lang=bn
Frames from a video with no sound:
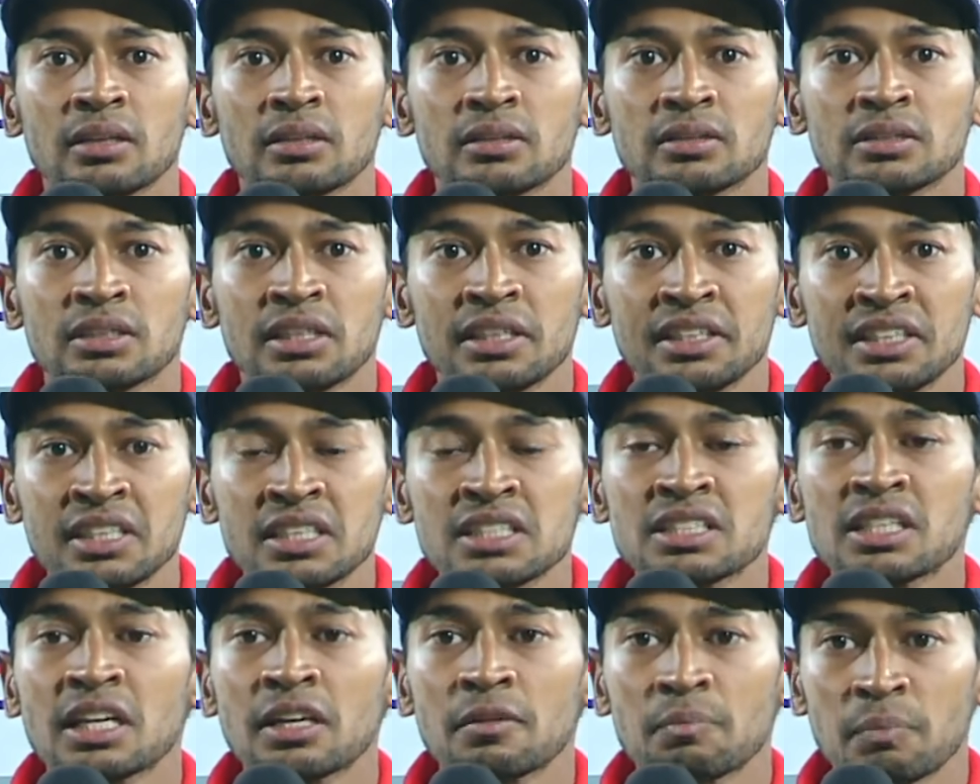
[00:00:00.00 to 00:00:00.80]

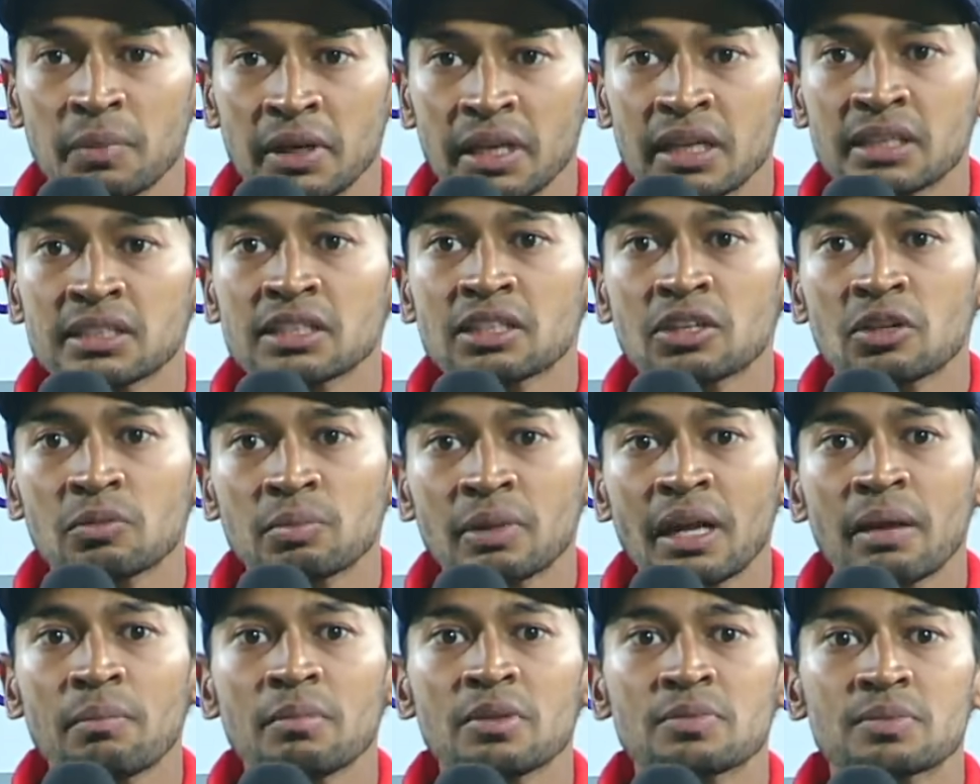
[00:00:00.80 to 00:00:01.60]
লিডিং যারা প্লেয়ার যেরকম
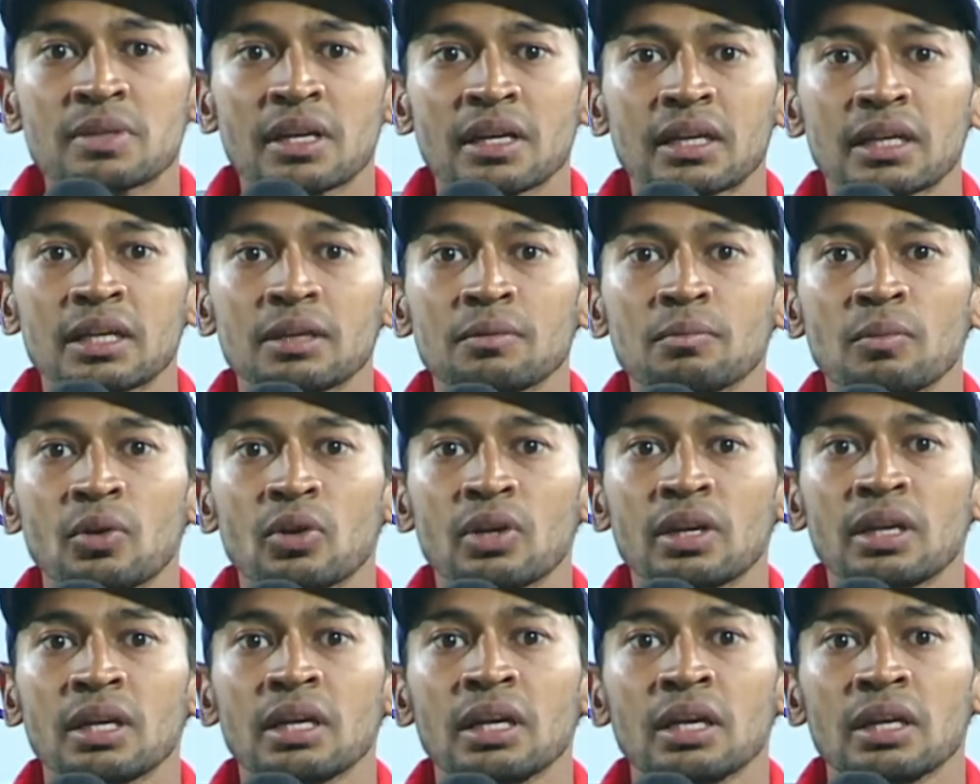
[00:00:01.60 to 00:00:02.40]
তামিম সাকি
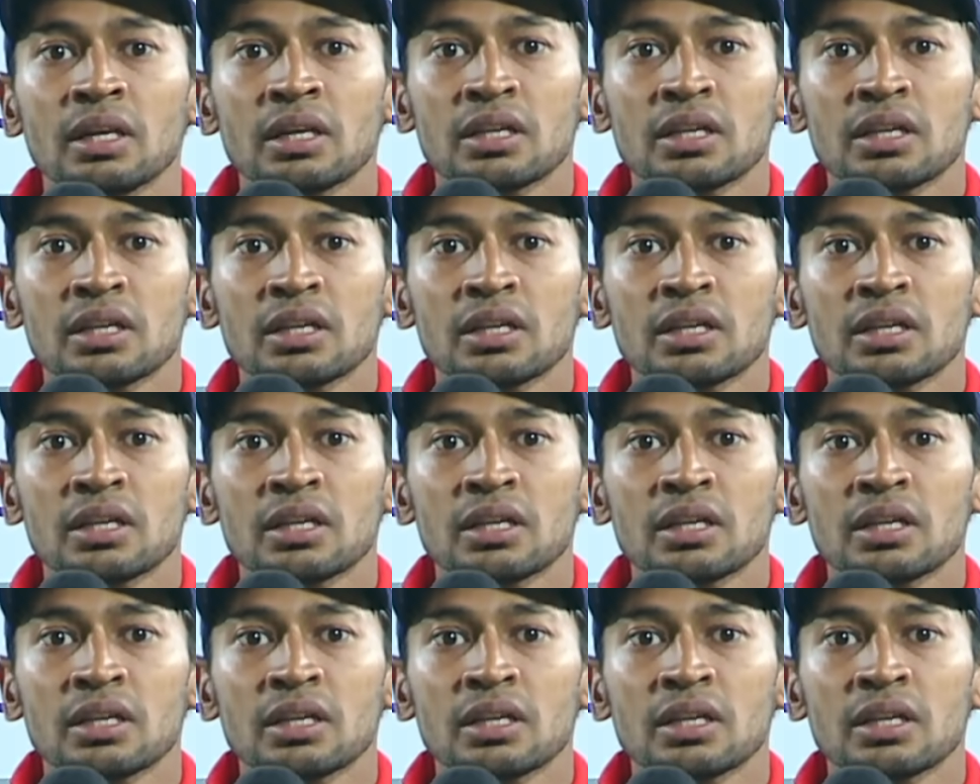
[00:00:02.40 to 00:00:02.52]
বলেন